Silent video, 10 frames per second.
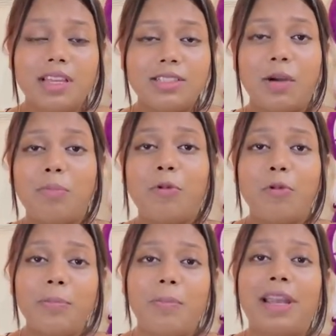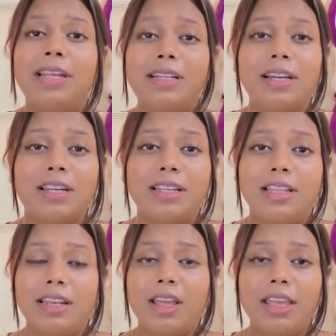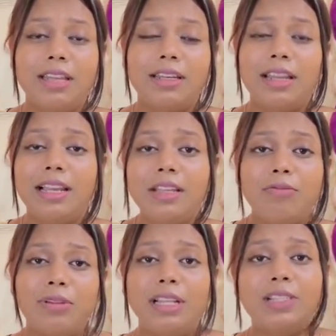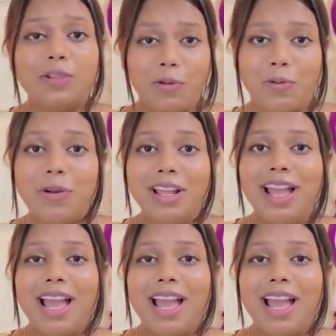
सब कोई पेंट कर रहे थे ना ये रियली फील्स गुड